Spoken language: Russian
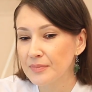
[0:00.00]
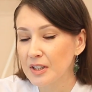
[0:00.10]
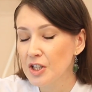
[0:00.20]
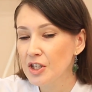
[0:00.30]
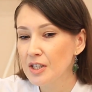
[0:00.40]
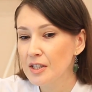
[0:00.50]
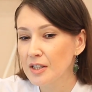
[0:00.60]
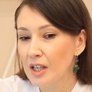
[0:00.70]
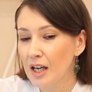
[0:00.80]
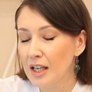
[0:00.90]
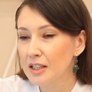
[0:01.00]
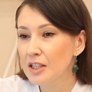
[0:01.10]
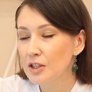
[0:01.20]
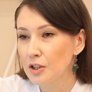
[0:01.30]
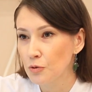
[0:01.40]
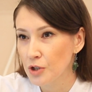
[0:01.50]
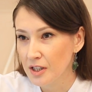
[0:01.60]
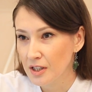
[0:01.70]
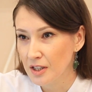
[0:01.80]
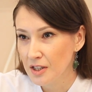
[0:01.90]
наносить на открытые
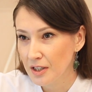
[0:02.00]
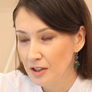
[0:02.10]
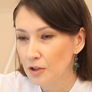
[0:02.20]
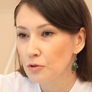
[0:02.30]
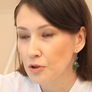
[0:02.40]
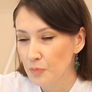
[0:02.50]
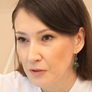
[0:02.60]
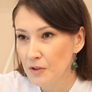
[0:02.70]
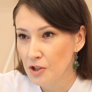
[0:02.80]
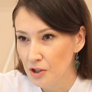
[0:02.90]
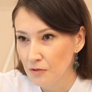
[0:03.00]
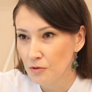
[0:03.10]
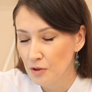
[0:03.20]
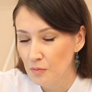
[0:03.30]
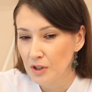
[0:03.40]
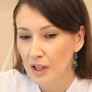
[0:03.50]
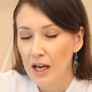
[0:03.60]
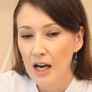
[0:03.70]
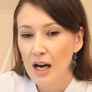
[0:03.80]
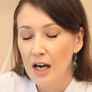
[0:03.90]
участки тела, которые подвержены вот именно
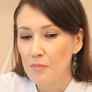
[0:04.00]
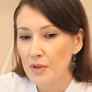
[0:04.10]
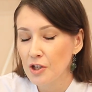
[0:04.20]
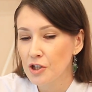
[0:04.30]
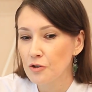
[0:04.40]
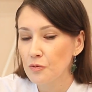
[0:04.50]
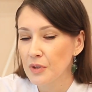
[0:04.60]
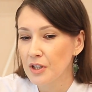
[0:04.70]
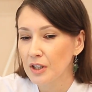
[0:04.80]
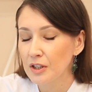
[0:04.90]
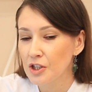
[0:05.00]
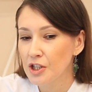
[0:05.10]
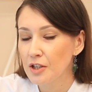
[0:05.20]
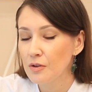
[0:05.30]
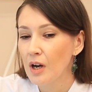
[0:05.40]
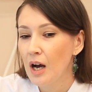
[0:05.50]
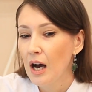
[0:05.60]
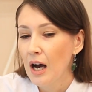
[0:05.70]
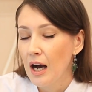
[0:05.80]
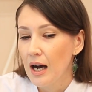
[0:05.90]
обморожению, переохлаждению,
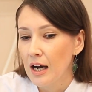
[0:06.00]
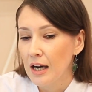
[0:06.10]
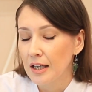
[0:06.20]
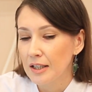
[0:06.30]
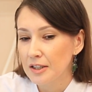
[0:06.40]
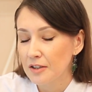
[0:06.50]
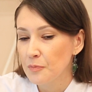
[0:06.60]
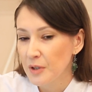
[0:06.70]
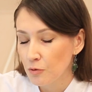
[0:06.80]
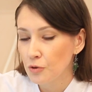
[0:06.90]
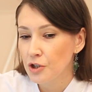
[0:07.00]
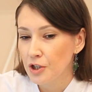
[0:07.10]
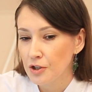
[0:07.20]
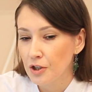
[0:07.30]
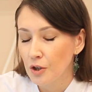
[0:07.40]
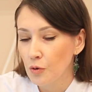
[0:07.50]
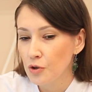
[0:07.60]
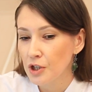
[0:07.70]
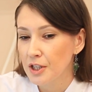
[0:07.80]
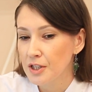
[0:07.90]
а, это в первую очередь э,
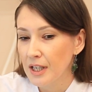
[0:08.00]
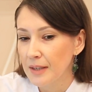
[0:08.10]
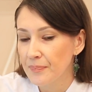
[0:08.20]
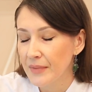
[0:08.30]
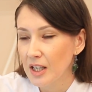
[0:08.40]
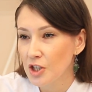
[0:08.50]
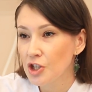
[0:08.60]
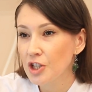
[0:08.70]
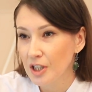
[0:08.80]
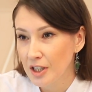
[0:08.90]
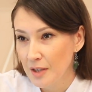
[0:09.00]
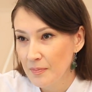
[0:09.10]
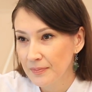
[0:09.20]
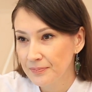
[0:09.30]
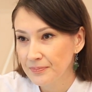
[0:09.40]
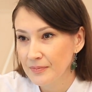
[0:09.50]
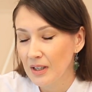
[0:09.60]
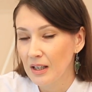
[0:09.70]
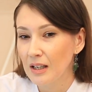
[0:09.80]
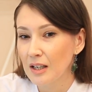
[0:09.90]
кожа лица, а, жирный крем –
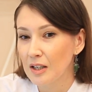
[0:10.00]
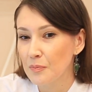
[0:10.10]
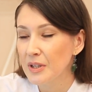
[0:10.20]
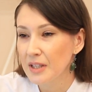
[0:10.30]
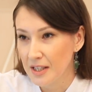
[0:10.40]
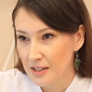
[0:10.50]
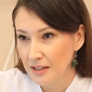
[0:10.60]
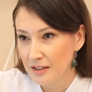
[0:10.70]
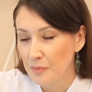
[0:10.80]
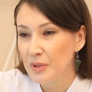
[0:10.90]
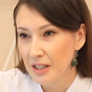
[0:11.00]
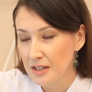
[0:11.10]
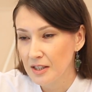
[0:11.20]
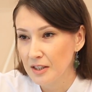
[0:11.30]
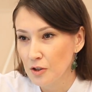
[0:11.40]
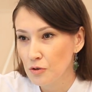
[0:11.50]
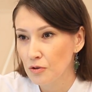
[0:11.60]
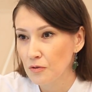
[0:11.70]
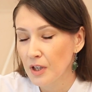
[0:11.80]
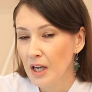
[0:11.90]
а, питательный, на питательной
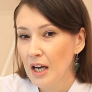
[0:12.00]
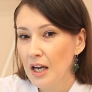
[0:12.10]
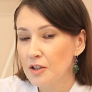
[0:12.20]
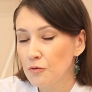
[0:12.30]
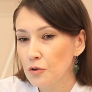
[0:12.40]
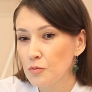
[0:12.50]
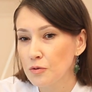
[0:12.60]
основе. Ни в коем